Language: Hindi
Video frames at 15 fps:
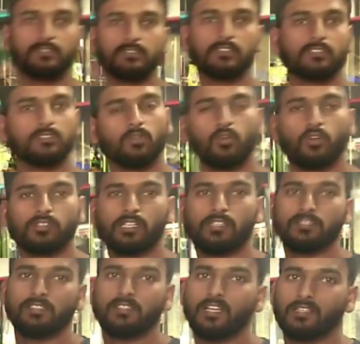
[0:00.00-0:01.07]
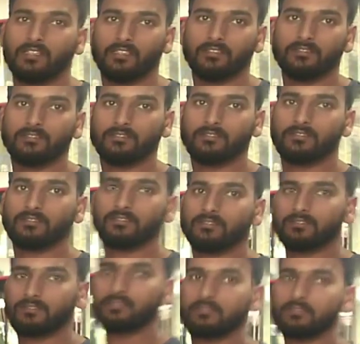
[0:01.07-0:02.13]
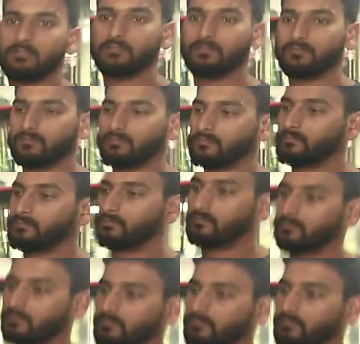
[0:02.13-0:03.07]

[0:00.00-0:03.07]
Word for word: ठीक है ठीक है सर थैंक यू सो मच